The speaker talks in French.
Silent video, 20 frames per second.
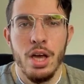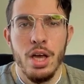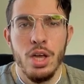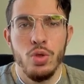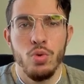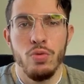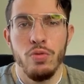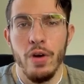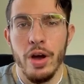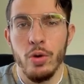
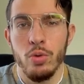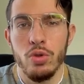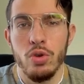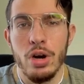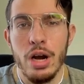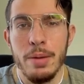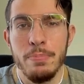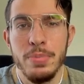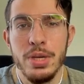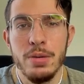Nous voyons dans
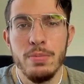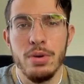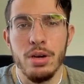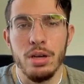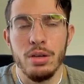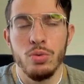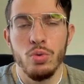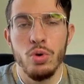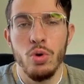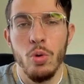la Bible,
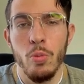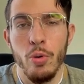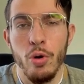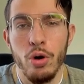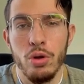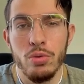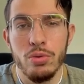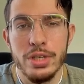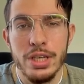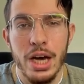nous
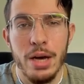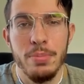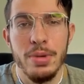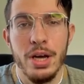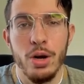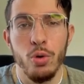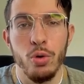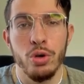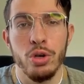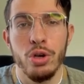comprenons très bien
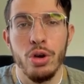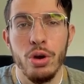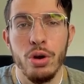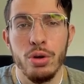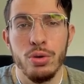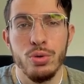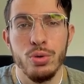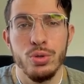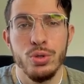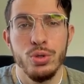le cœur
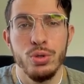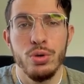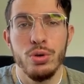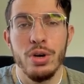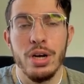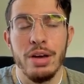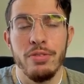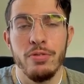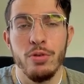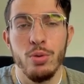de Dieu,
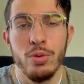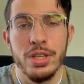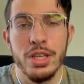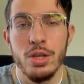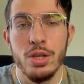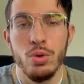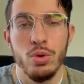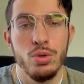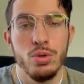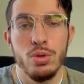la volonté
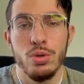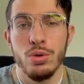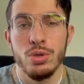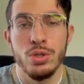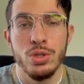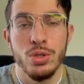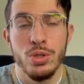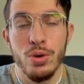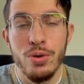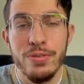de Dieu de
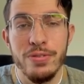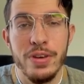sauver